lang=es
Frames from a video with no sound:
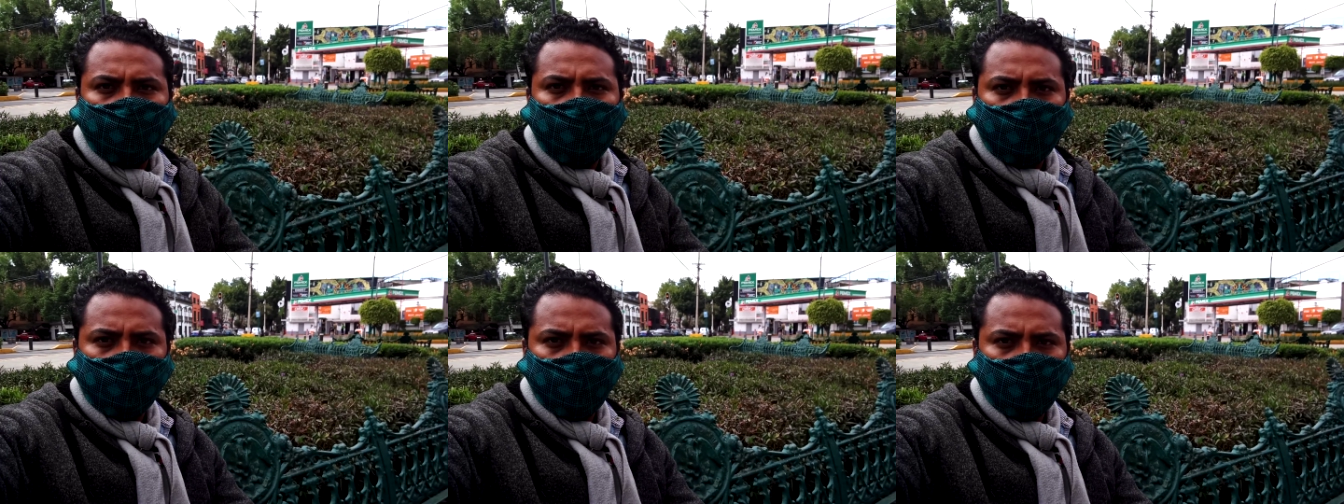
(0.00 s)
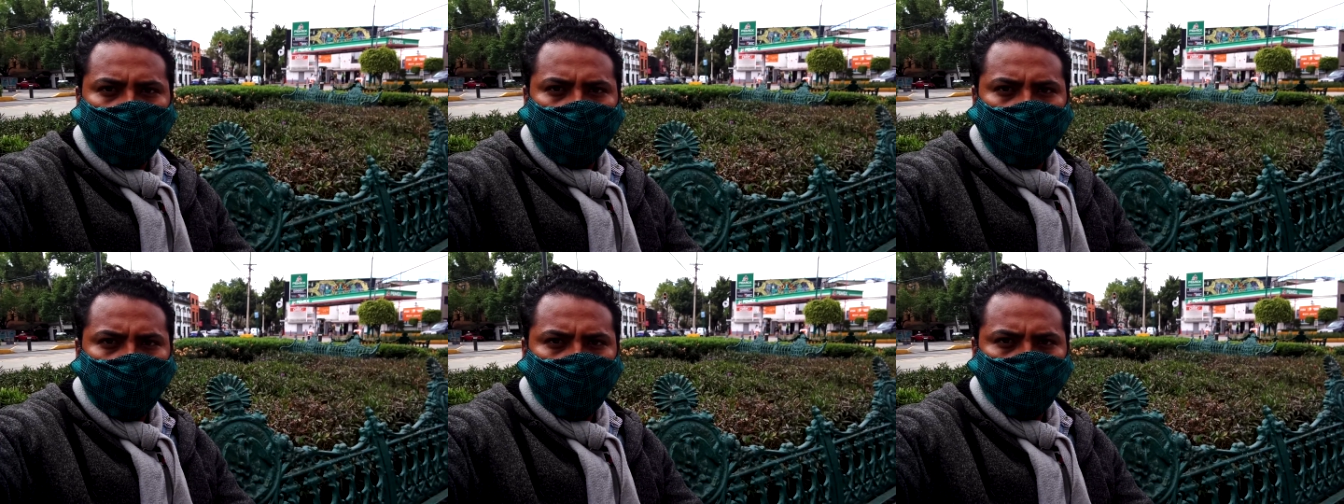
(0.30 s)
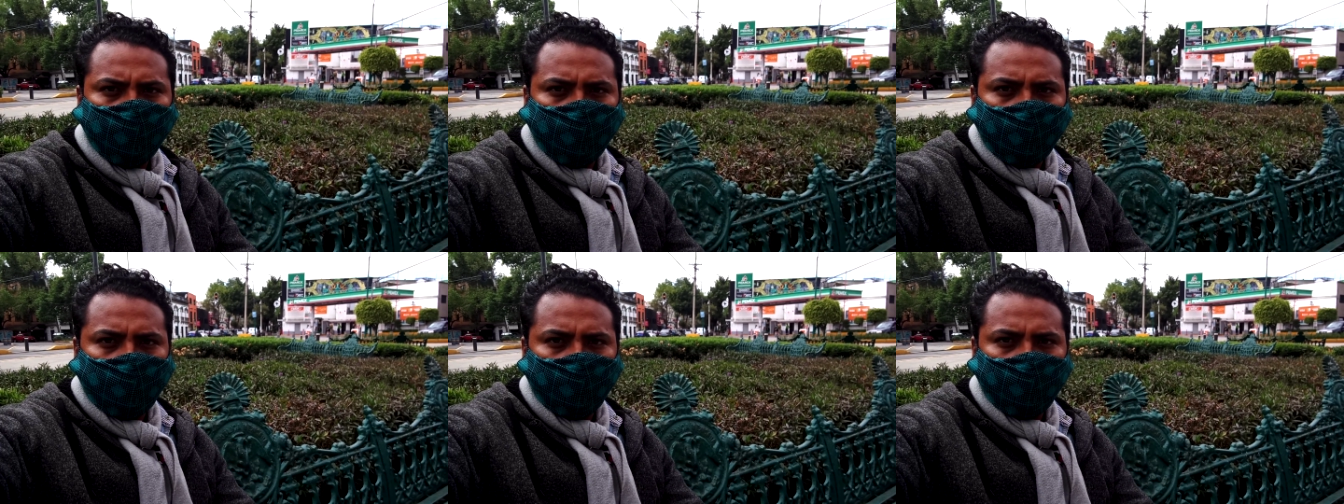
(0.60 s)
ahí
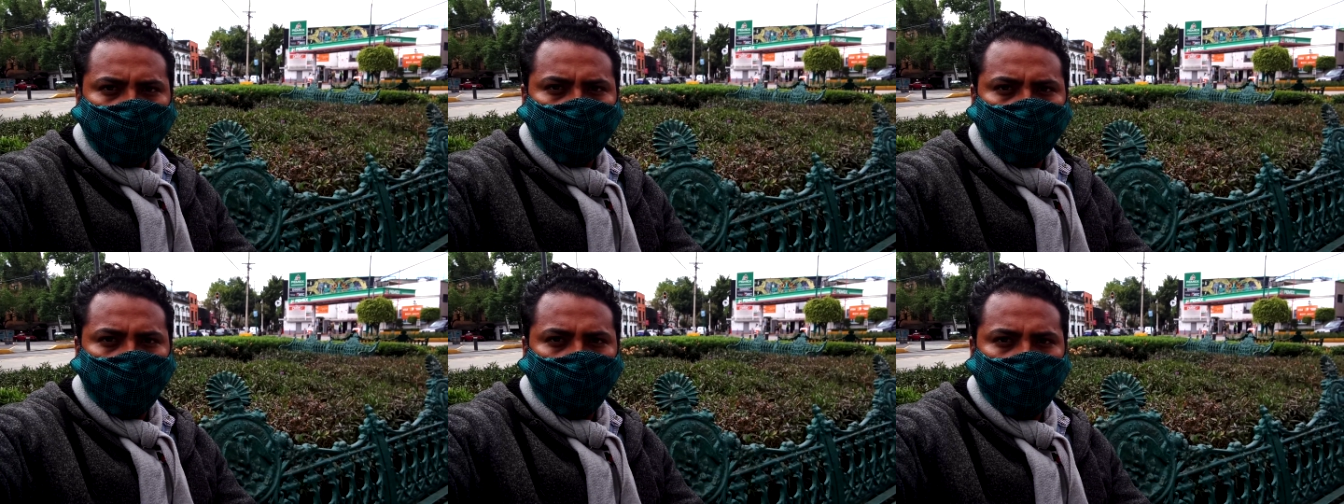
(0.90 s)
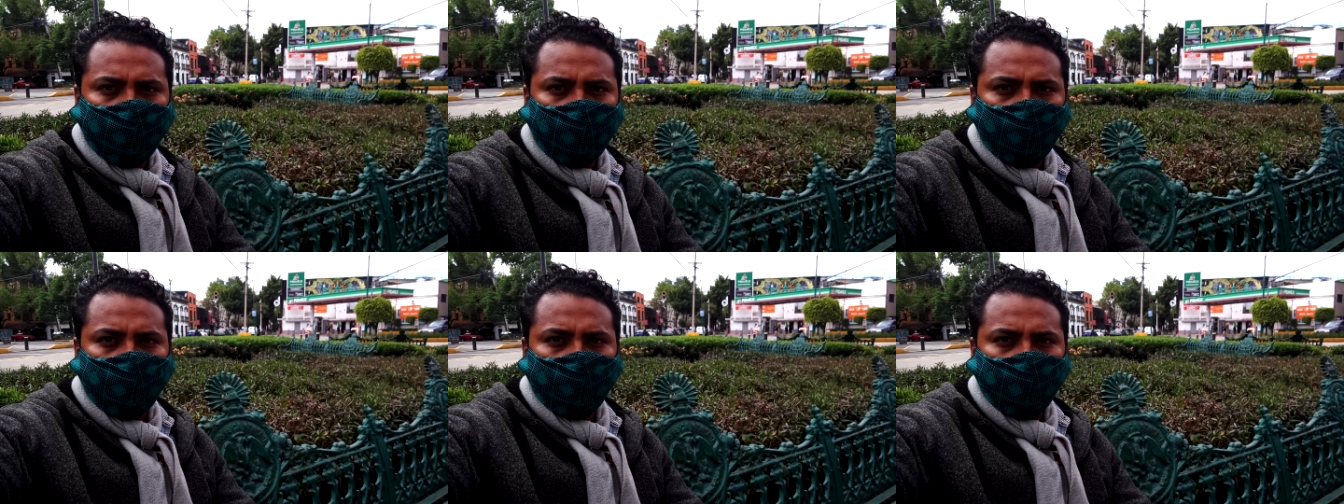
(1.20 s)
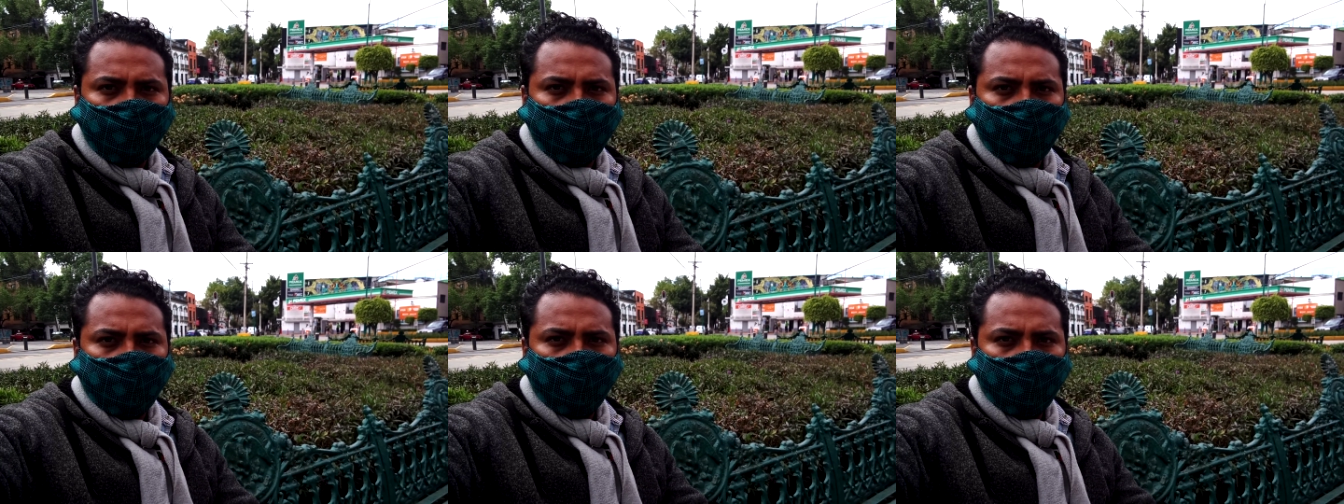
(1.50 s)
ustedes pueden
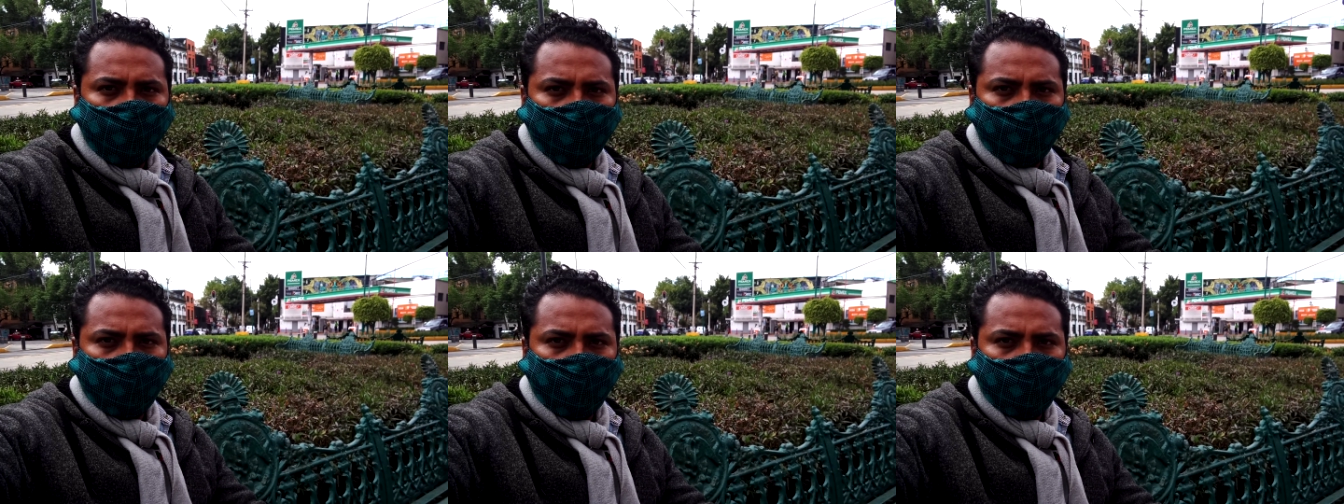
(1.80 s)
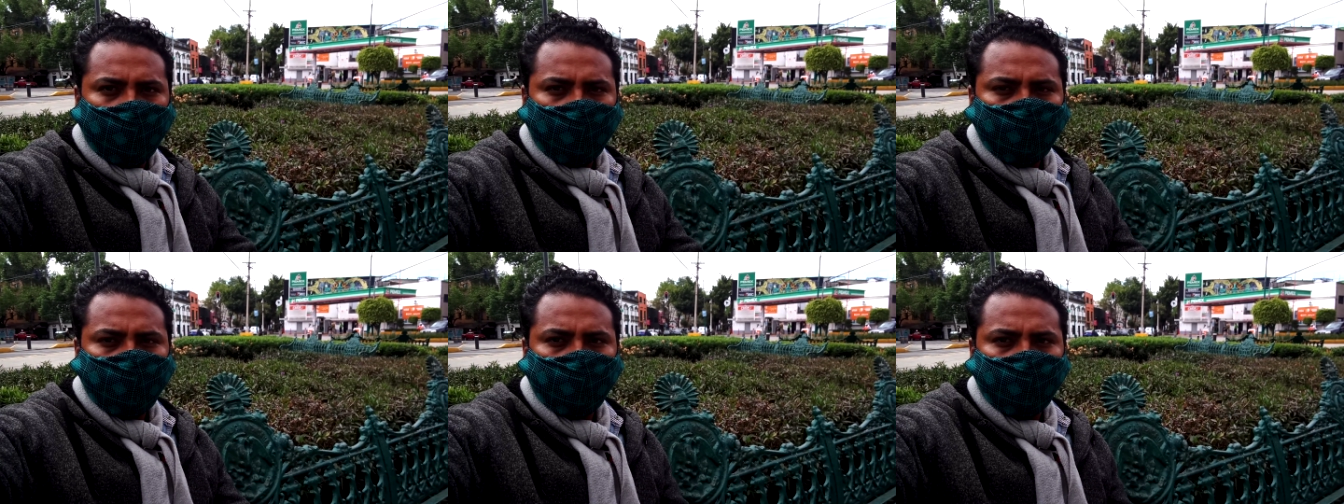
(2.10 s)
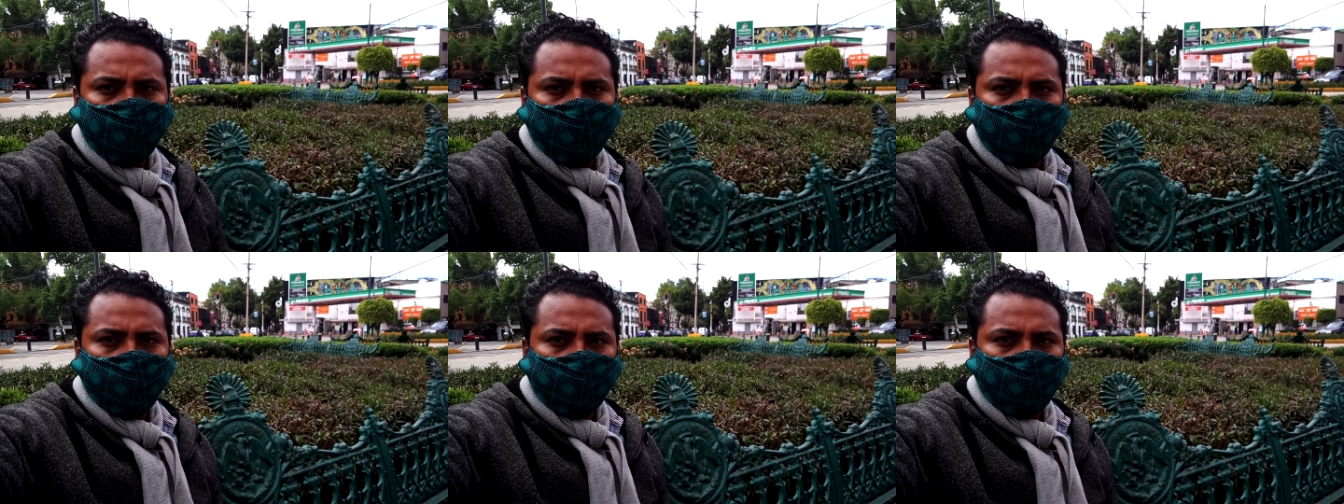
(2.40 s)
ubicarse la
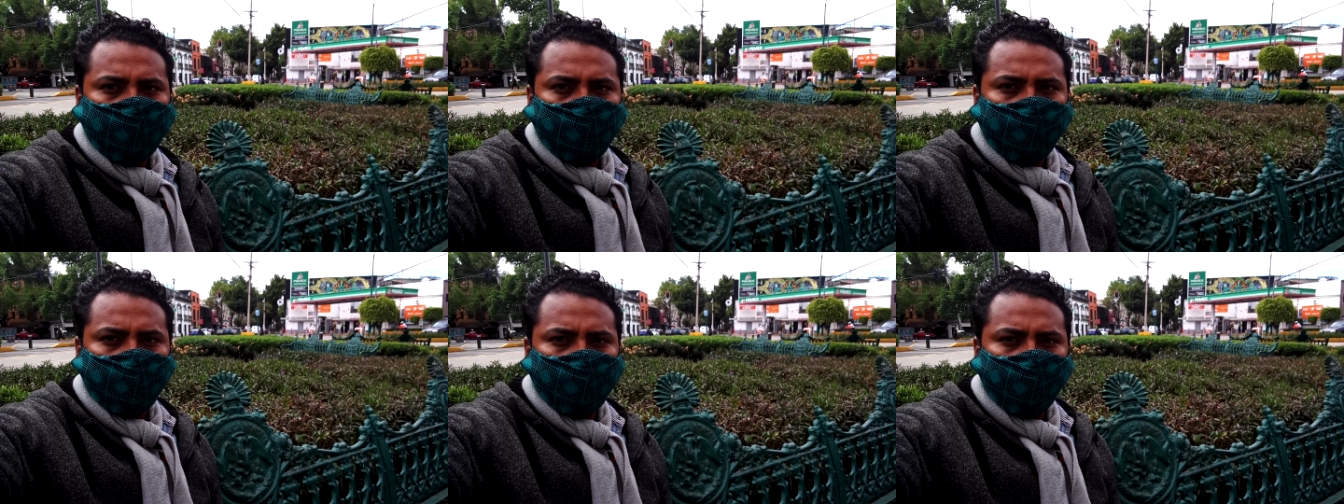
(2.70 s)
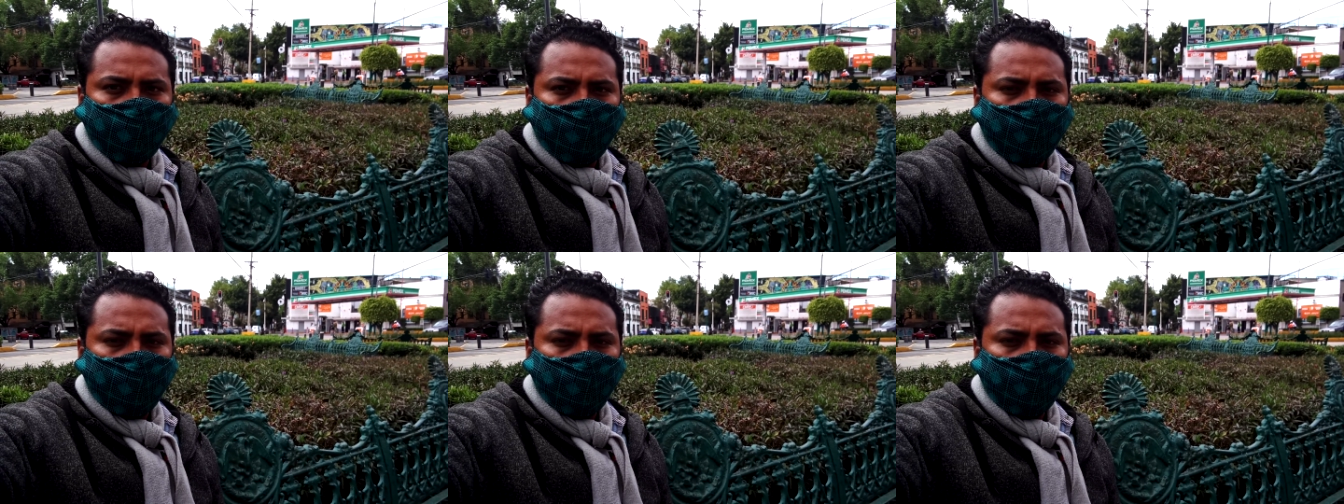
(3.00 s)
ubicación.